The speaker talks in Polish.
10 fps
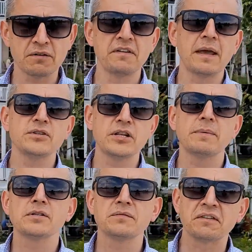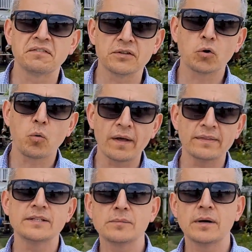czyli wiemy, że ten pracownik wie
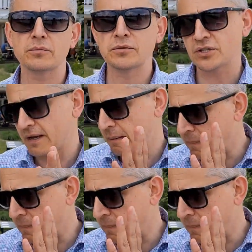dokładnie, co ma robić,